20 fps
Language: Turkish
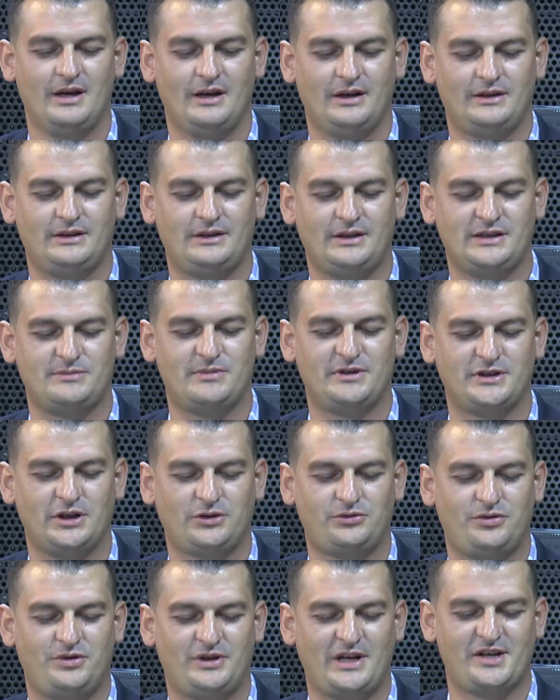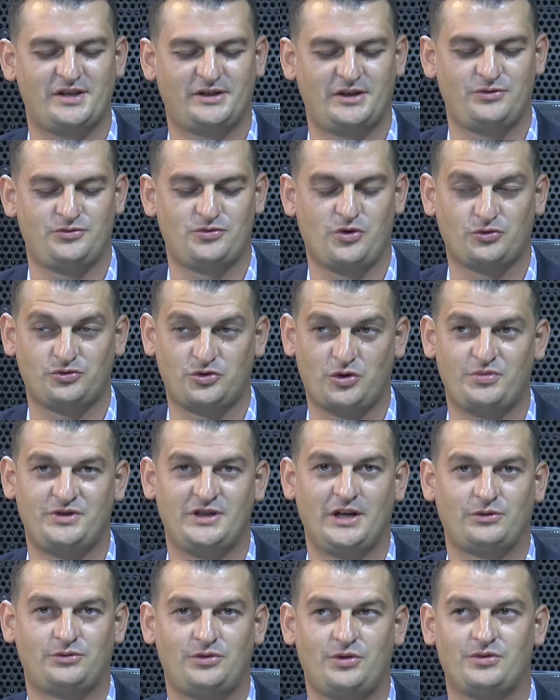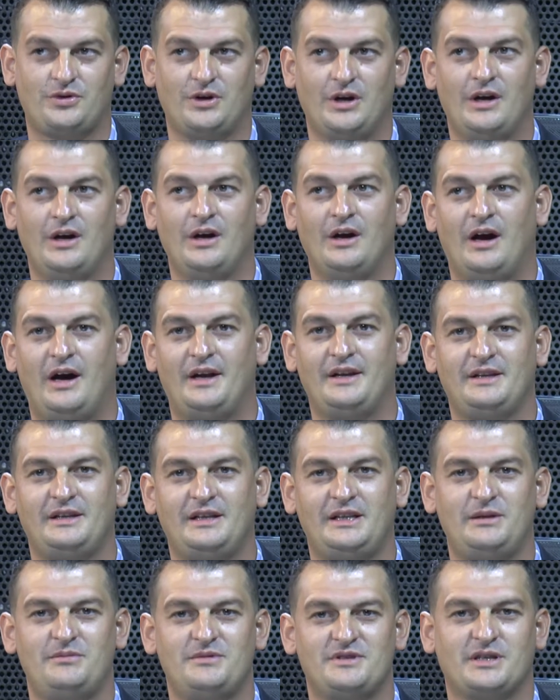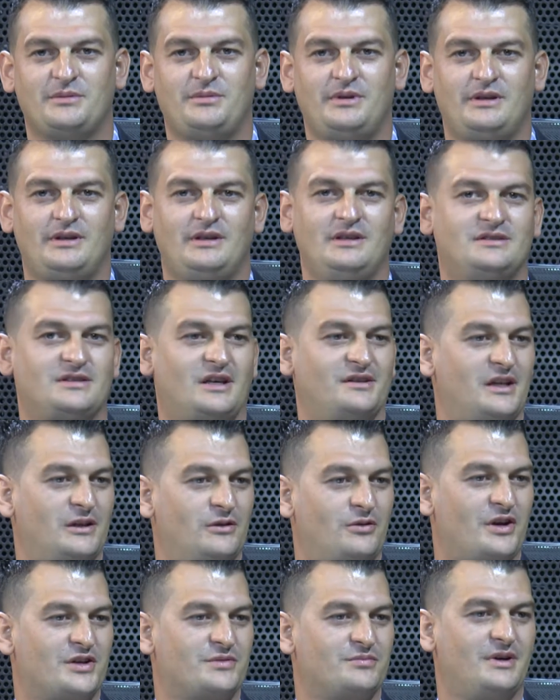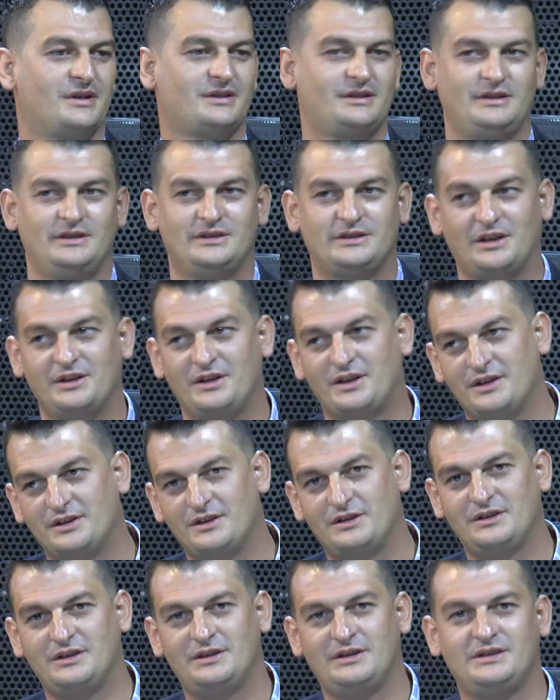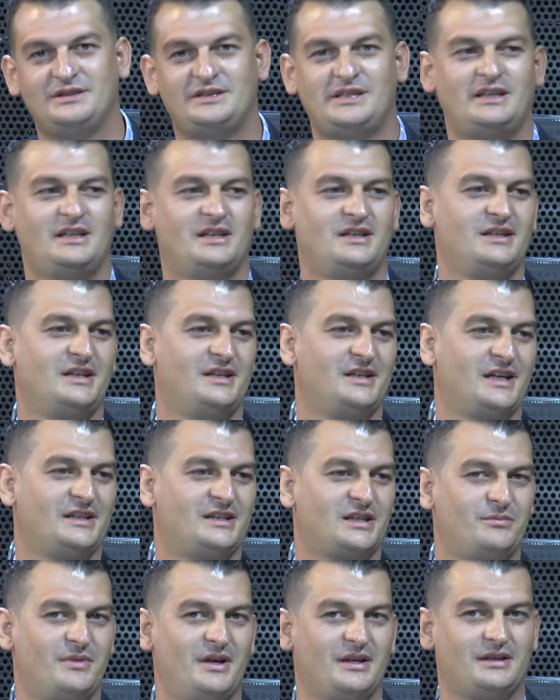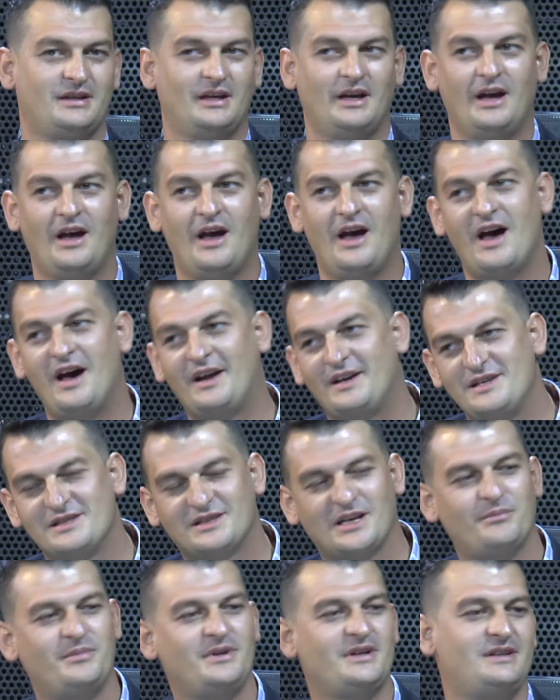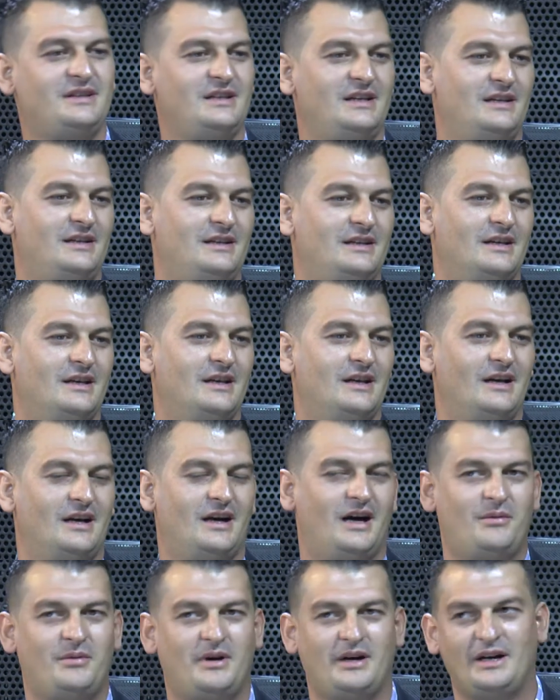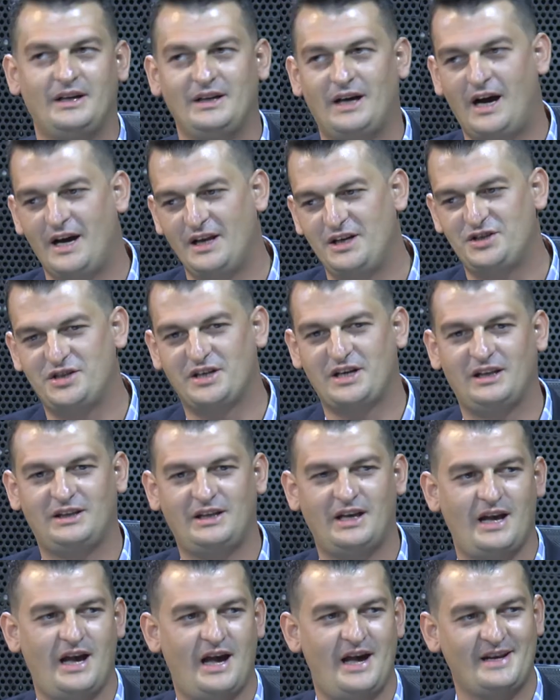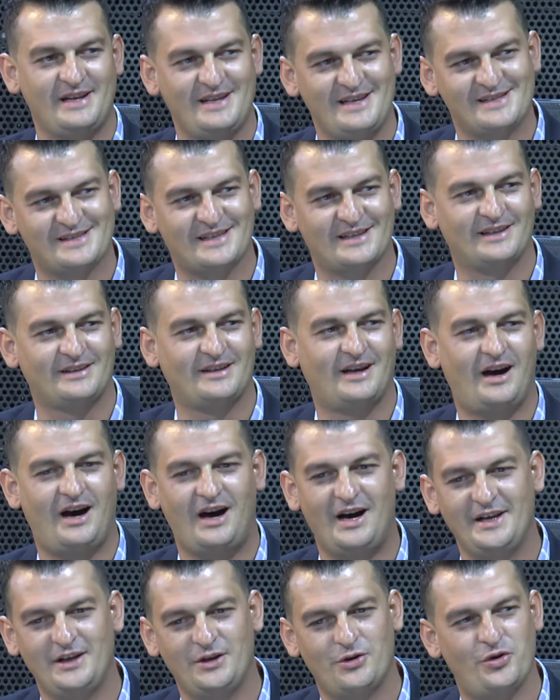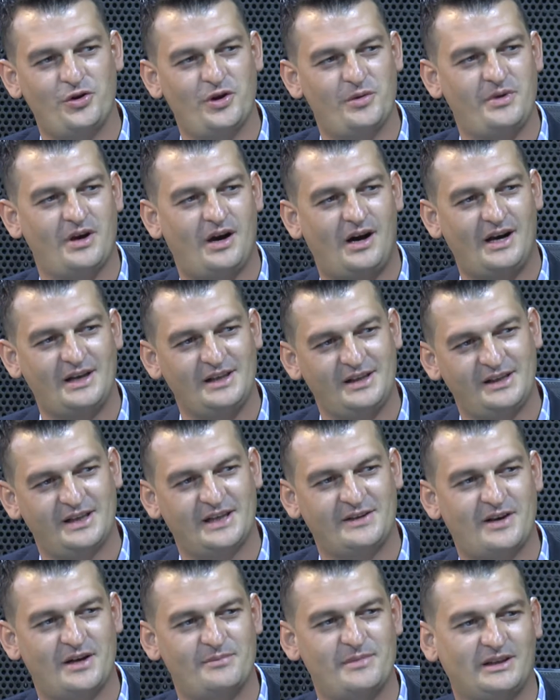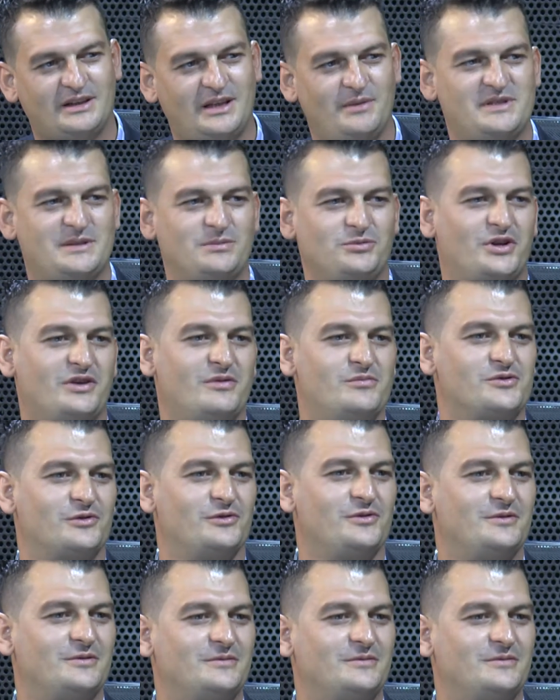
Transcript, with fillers: E, hizmet sektörü gerçekten çok zor bir sektör. Hani dediğimiz gibi insanlarla uğraşmak, insanların e, isteklerini yerine getirmek, her insan bir değil. Ama aynı şekilde her insana da aynı önemi, aynı değeri vermek de bizim görevimiz oluyor.